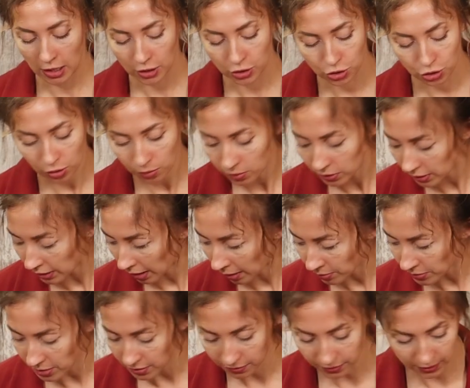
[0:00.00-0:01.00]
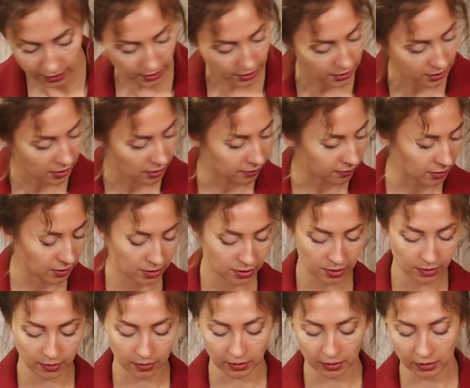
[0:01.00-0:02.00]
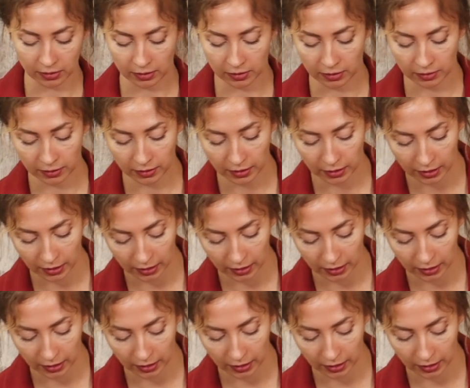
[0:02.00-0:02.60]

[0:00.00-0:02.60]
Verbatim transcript: Чтобы нам зафиксировать э,